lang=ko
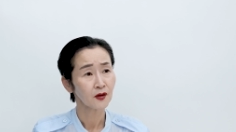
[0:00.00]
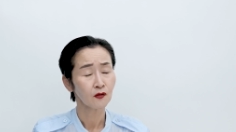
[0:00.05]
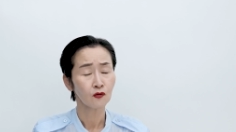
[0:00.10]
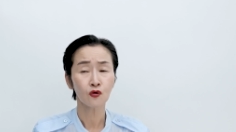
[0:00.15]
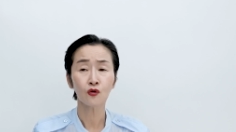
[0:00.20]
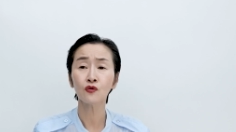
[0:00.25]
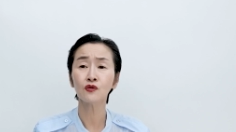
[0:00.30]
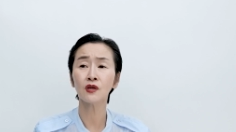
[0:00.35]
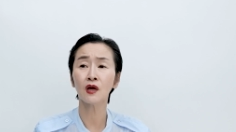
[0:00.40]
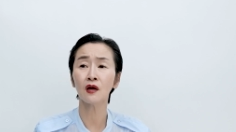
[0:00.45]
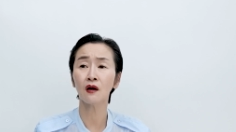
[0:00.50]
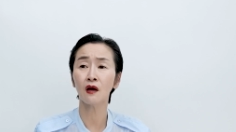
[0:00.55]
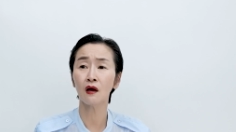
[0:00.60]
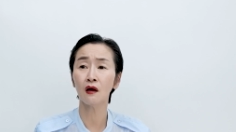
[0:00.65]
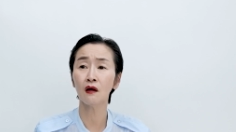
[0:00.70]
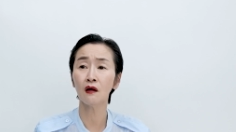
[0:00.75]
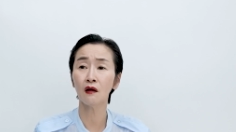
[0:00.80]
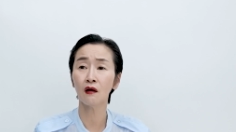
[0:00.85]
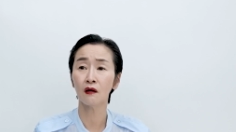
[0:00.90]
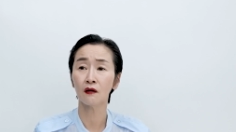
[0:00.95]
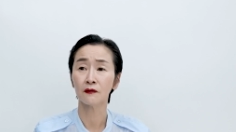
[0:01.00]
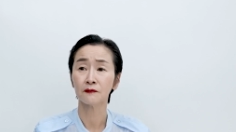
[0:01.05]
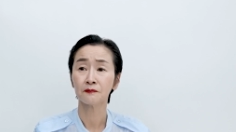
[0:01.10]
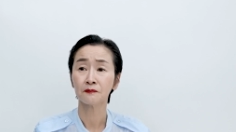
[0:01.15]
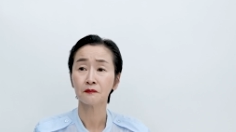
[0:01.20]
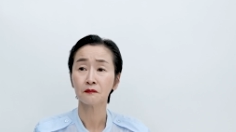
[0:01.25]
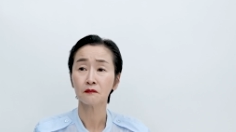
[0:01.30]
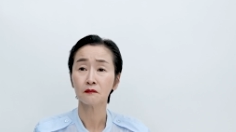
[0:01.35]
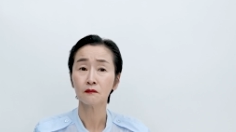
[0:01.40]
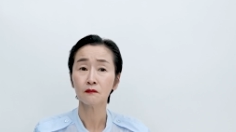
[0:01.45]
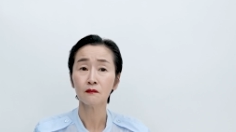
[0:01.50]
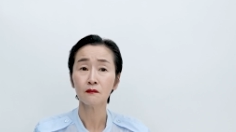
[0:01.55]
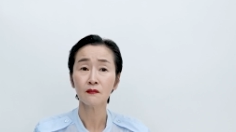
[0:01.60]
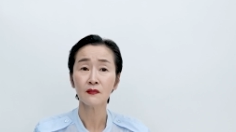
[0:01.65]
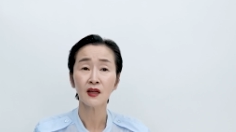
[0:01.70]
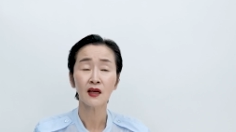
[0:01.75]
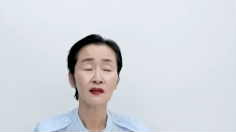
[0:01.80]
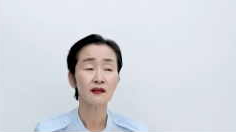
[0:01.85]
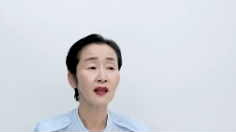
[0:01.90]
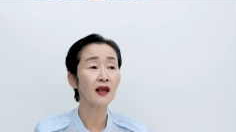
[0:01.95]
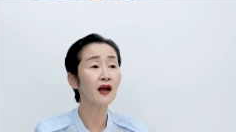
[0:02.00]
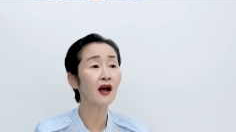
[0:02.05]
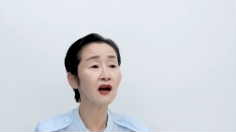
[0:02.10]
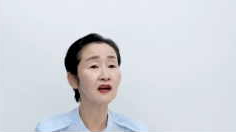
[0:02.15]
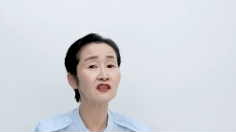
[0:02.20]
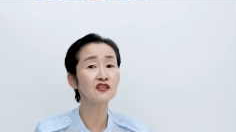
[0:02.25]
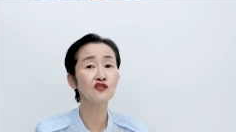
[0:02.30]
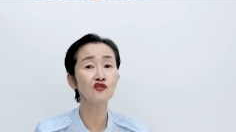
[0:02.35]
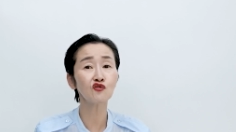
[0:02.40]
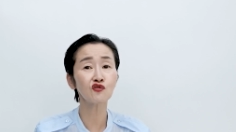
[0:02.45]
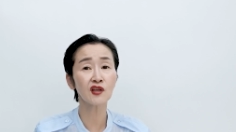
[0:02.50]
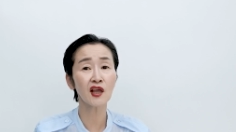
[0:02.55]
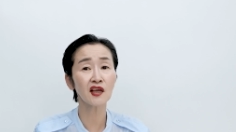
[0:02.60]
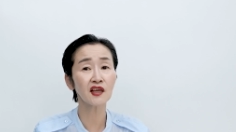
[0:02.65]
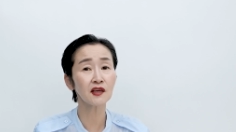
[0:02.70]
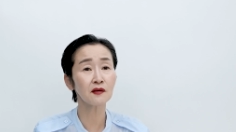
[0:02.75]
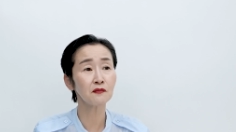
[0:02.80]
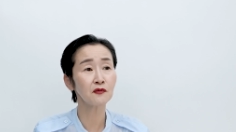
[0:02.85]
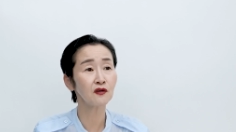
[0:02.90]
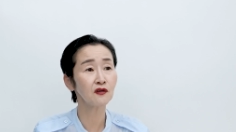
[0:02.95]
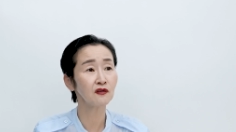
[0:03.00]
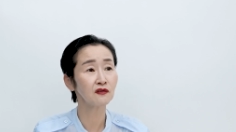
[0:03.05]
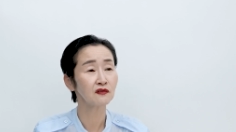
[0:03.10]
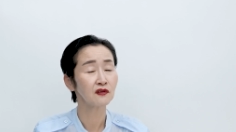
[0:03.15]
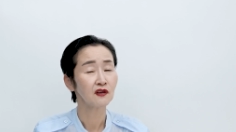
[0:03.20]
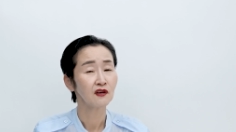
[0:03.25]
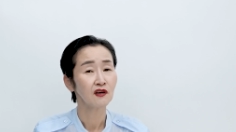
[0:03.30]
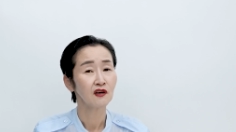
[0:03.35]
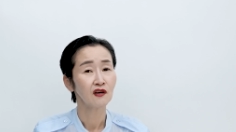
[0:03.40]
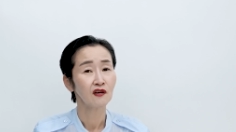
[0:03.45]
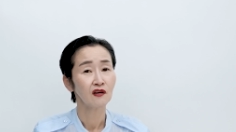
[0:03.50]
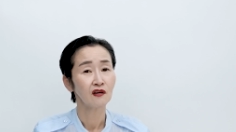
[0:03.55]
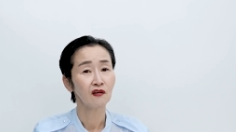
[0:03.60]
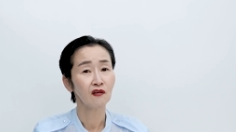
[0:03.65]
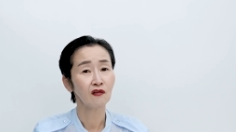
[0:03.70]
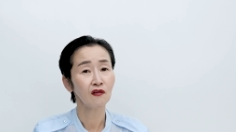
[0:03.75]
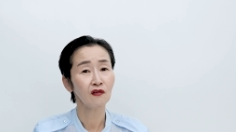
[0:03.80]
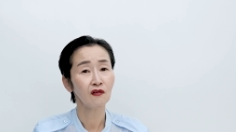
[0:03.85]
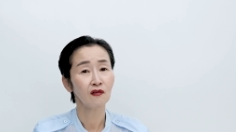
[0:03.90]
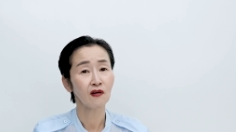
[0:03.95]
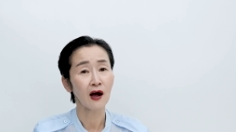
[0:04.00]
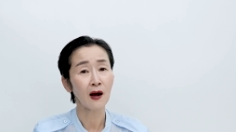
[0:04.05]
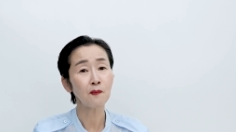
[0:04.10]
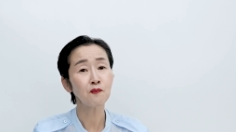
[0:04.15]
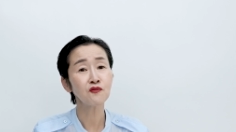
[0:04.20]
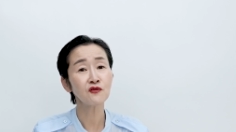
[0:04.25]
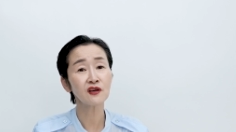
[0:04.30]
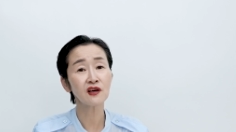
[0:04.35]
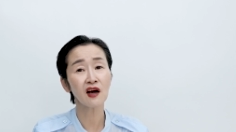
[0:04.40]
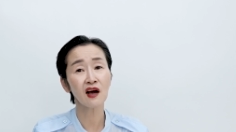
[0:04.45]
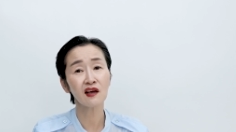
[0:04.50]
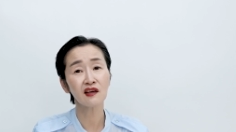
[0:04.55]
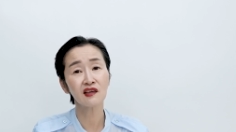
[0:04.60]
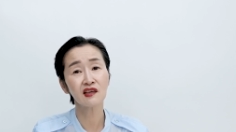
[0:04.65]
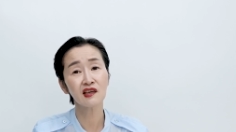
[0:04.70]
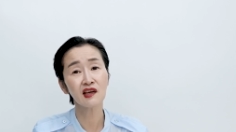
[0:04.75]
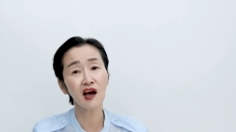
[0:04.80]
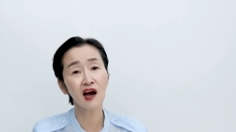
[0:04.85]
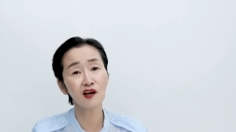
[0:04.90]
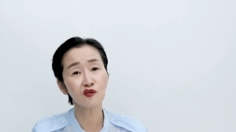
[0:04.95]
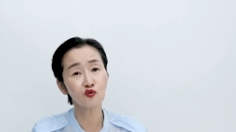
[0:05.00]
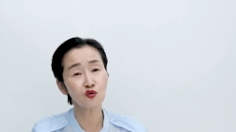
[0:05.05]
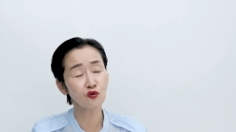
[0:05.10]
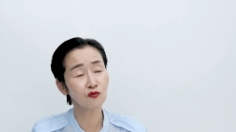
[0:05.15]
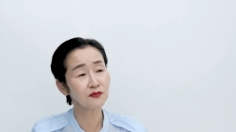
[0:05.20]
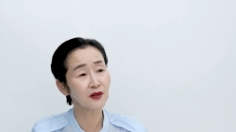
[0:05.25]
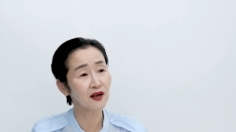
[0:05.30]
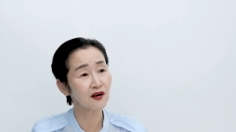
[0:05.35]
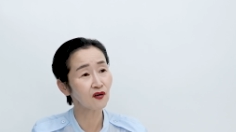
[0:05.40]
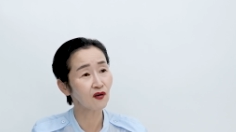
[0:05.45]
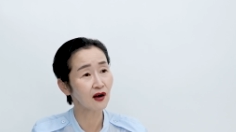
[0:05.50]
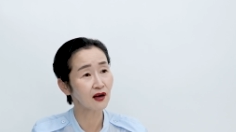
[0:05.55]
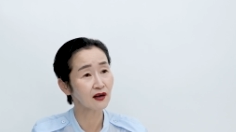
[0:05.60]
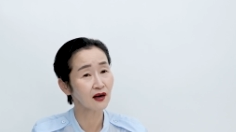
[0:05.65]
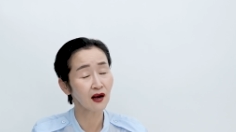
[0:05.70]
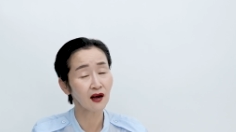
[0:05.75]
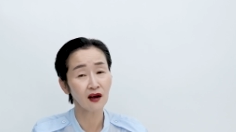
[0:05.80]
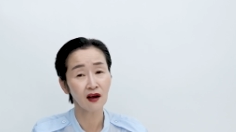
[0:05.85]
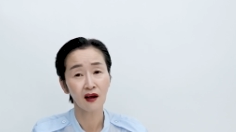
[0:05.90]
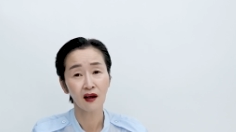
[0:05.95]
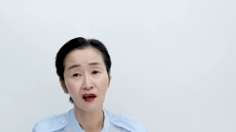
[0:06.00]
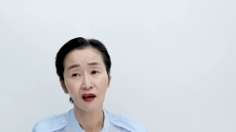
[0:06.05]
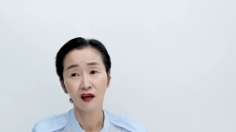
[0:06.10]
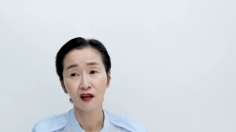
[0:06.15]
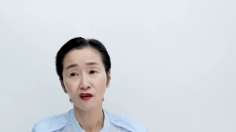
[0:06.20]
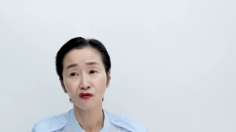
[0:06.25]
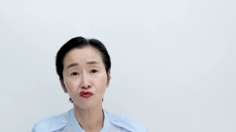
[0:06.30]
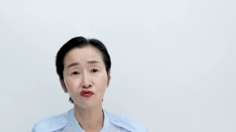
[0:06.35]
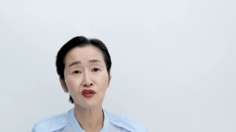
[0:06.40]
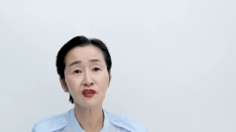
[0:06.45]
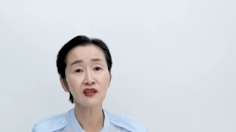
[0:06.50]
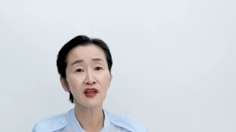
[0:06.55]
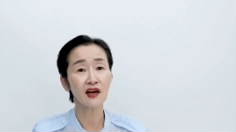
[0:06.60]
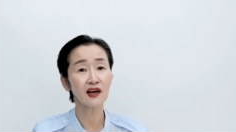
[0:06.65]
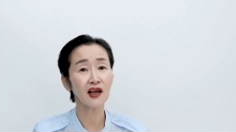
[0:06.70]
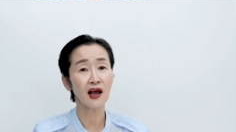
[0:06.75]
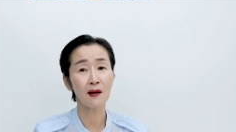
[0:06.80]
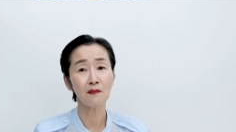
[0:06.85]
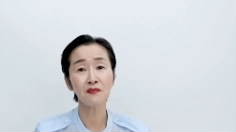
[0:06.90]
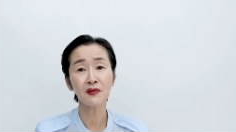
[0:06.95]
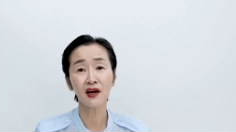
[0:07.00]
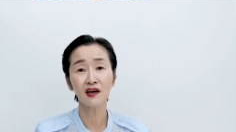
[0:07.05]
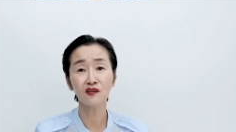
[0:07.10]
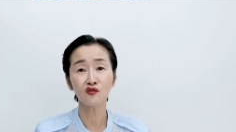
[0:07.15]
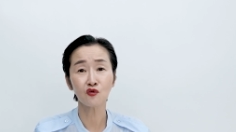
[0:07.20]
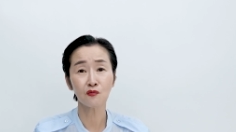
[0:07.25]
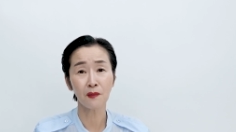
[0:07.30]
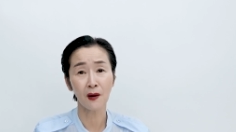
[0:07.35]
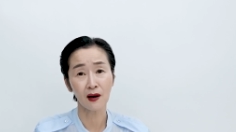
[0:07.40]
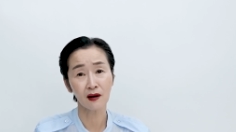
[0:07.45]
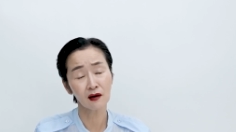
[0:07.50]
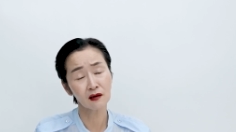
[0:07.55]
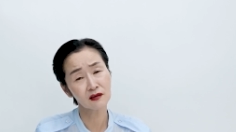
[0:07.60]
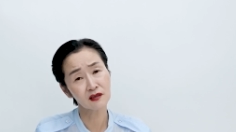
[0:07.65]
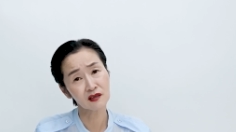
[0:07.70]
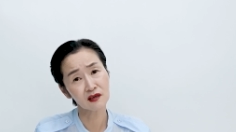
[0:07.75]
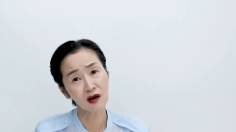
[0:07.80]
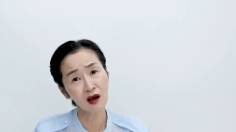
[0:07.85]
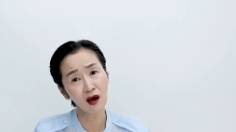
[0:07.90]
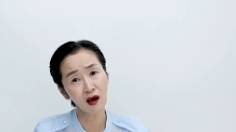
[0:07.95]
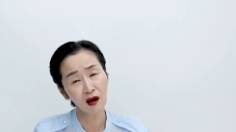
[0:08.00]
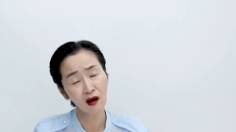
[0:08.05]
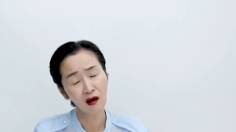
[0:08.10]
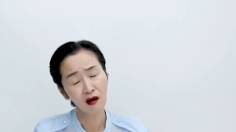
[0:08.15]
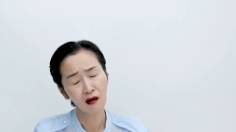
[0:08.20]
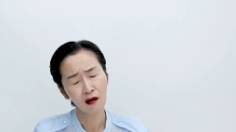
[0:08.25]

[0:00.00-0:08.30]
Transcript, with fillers: 그렇잖아. 내가 근육 생기면 어, 아프리카의 기아가 조금 내려가나? 우리나라의 앞날이 좀 밝아지나?